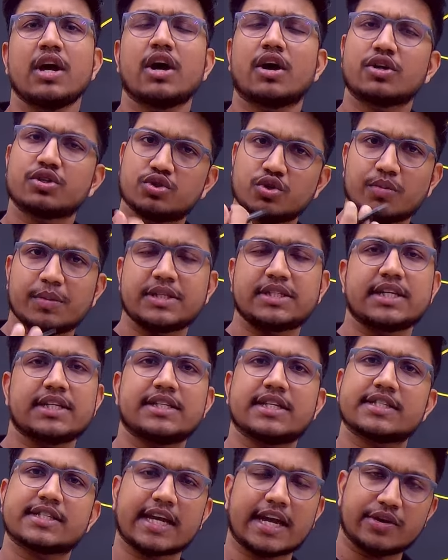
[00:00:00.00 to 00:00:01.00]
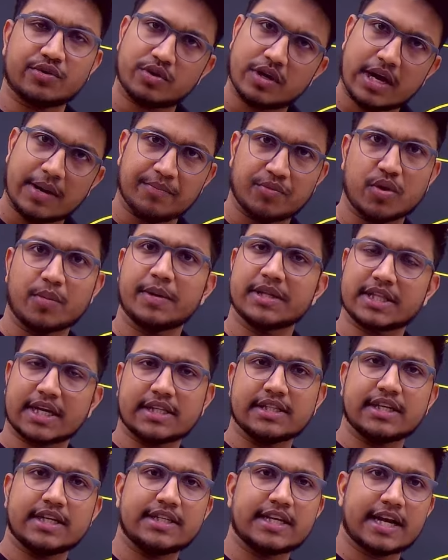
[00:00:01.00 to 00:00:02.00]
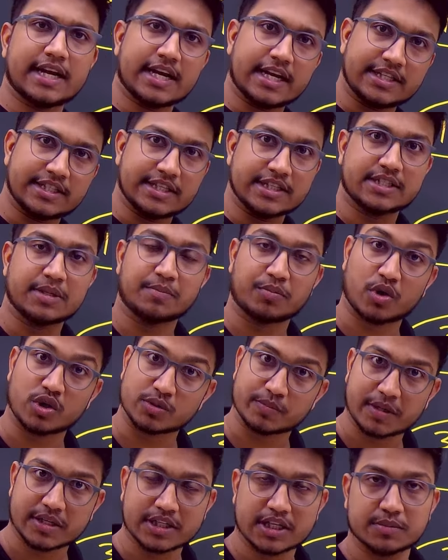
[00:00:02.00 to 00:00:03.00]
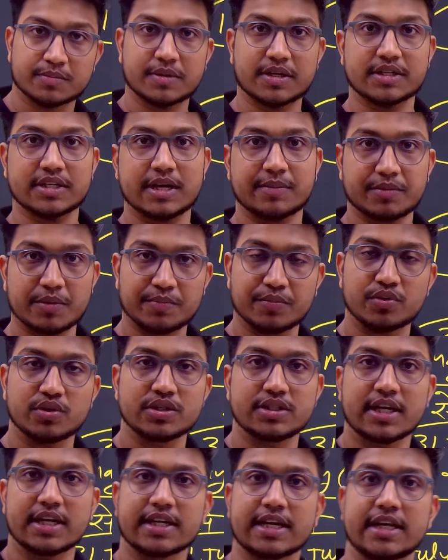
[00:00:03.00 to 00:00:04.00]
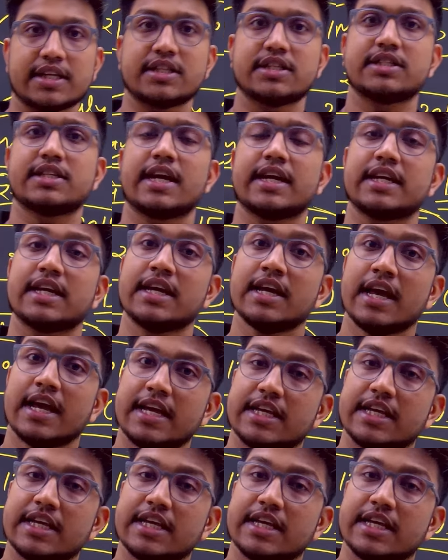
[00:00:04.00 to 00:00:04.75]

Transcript: और जो भी चेंजेस आए होंगे आपको बता दिया जाएगा अच्छे से प्रोस्पेक्टस पर के आपको पूरी जानकारी दी जाएगी